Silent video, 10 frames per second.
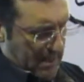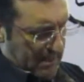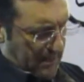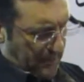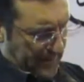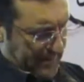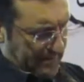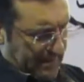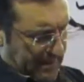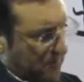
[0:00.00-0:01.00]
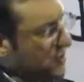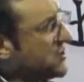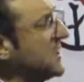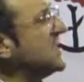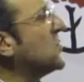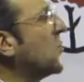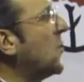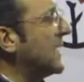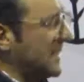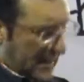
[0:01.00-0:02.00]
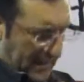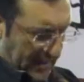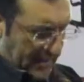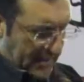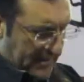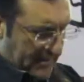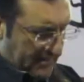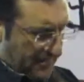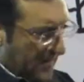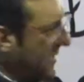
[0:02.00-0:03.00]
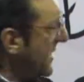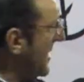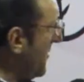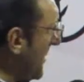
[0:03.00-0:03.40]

después transmitimos 140 extra y después